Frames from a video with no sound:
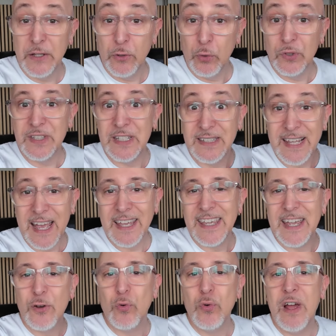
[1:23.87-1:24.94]
Et donc c'est ça
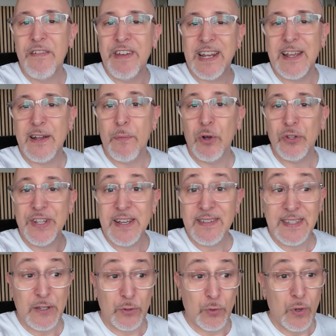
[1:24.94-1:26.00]
qui est cool avec les
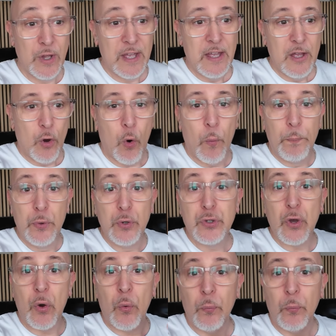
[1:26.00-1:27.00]
commentaires, c'est que on peut,